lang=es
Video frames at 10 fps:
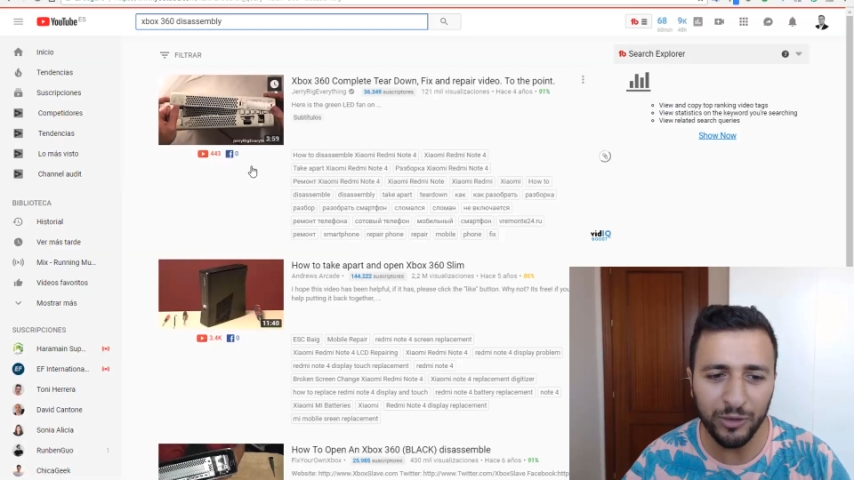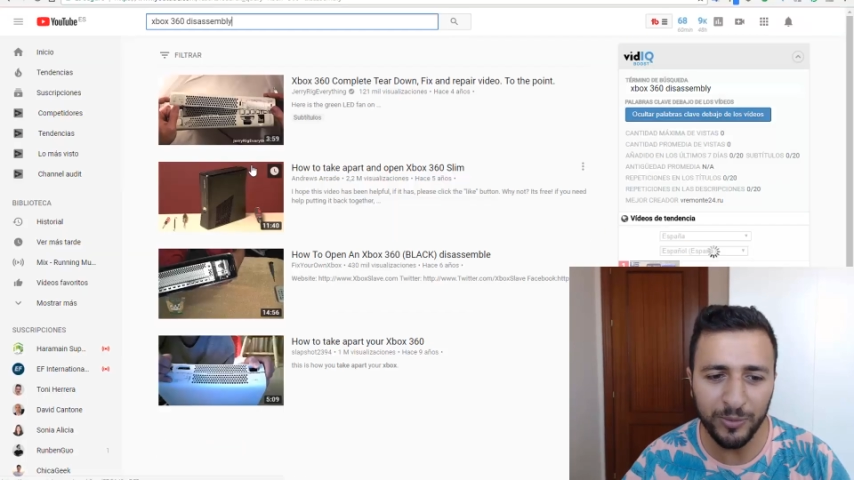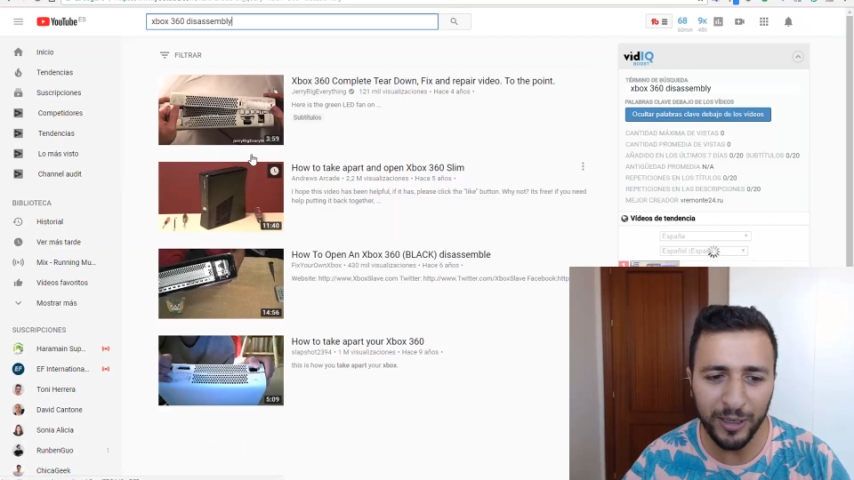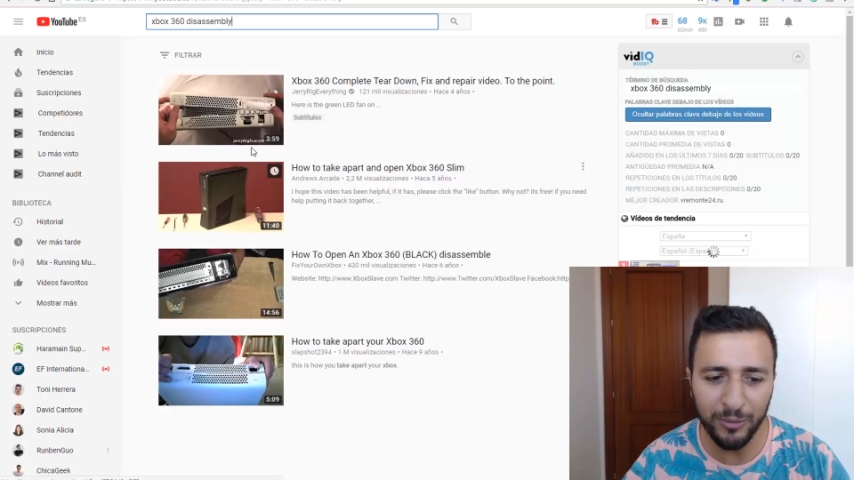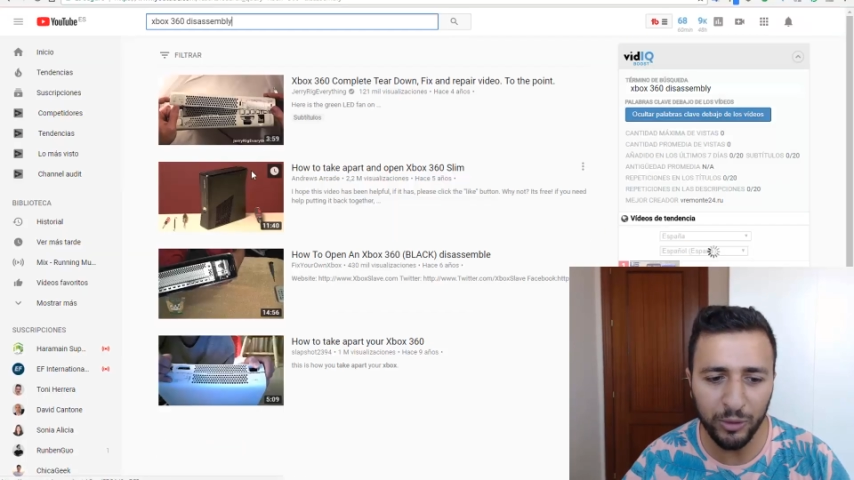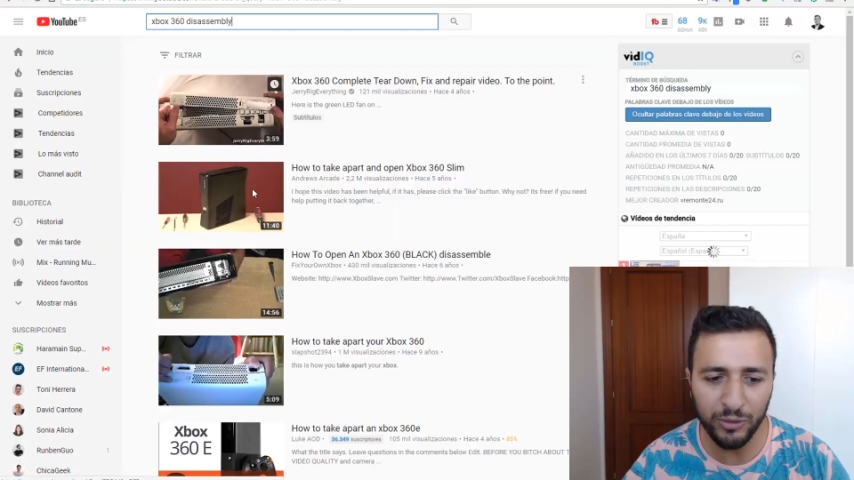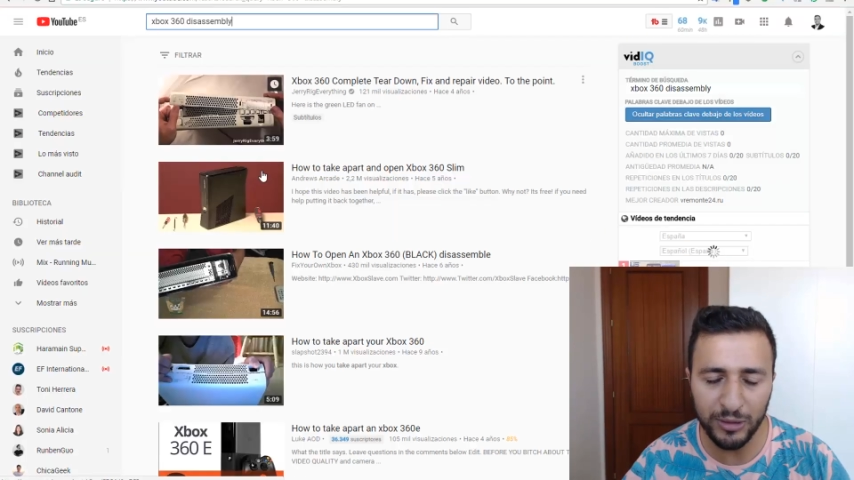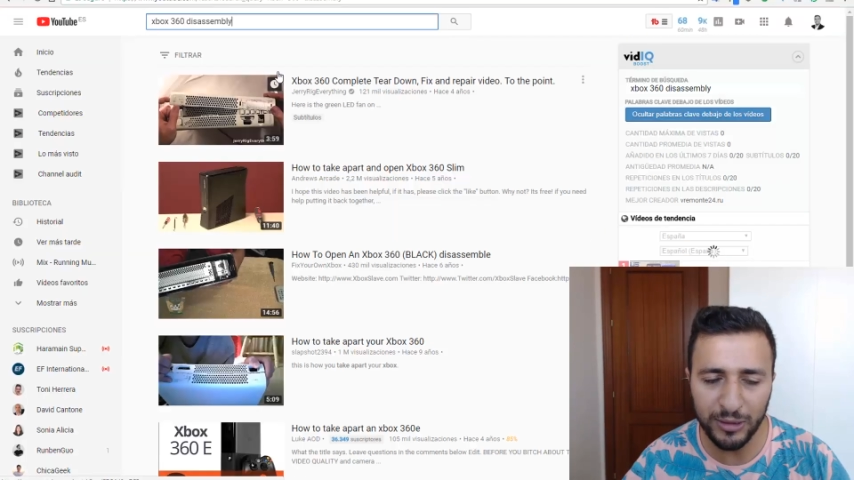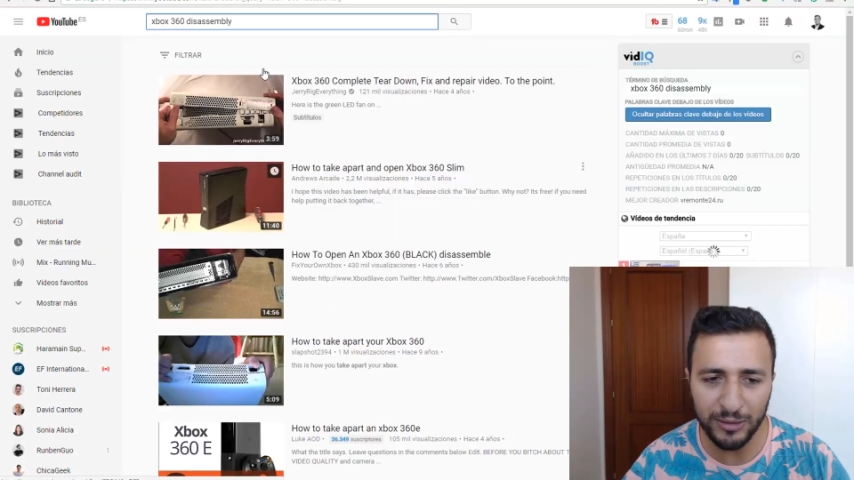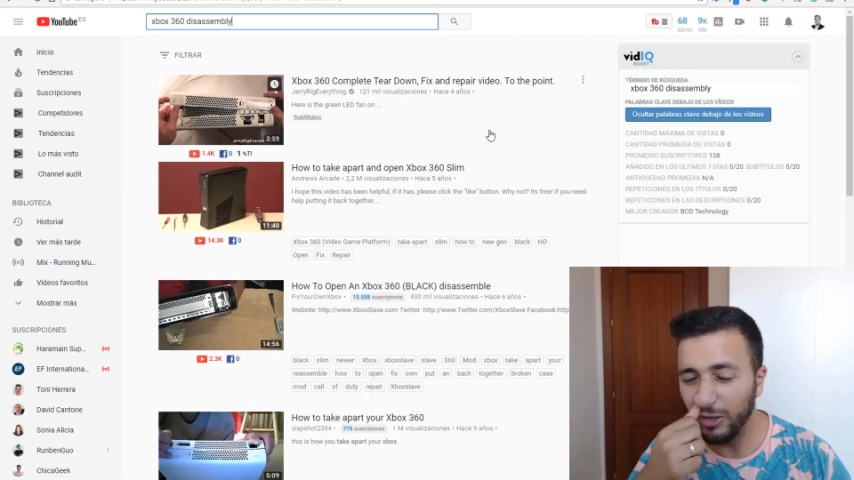pues veremos
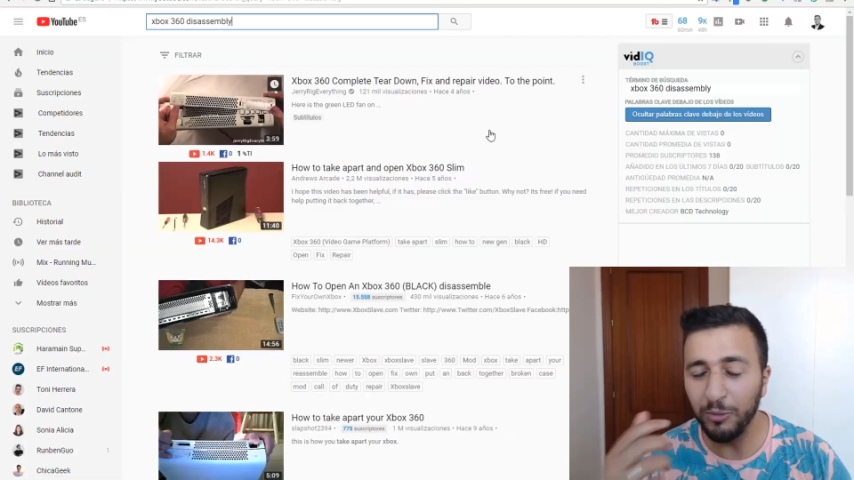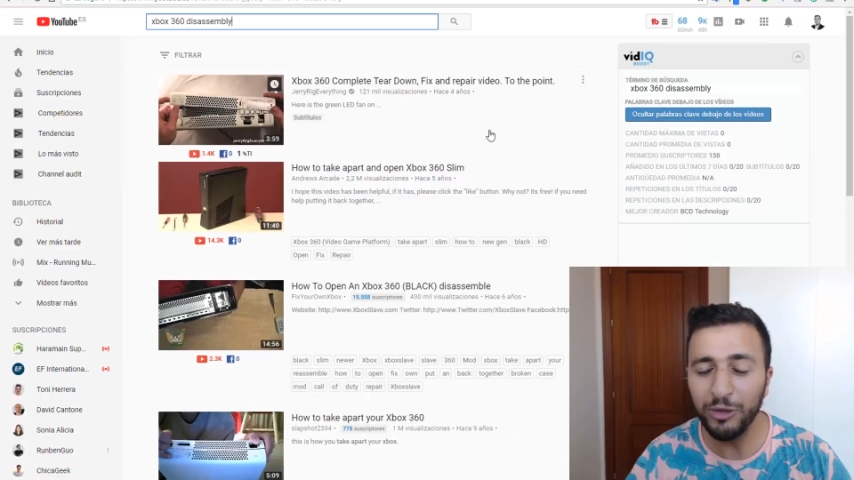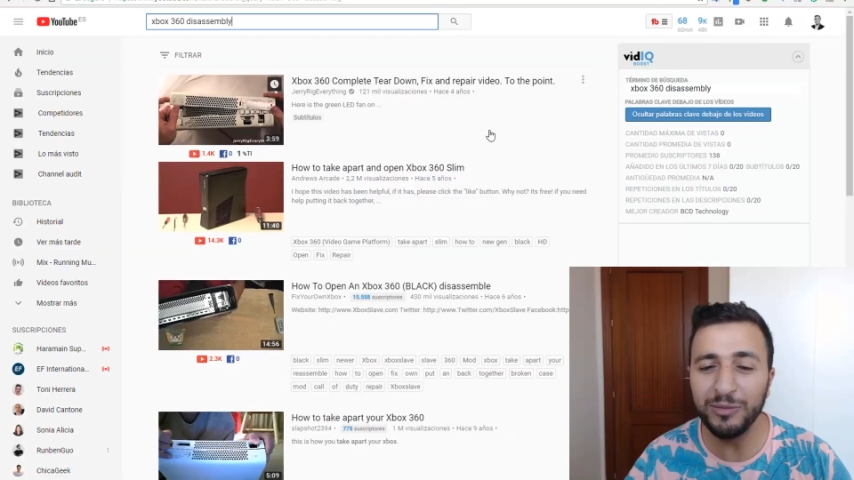cómo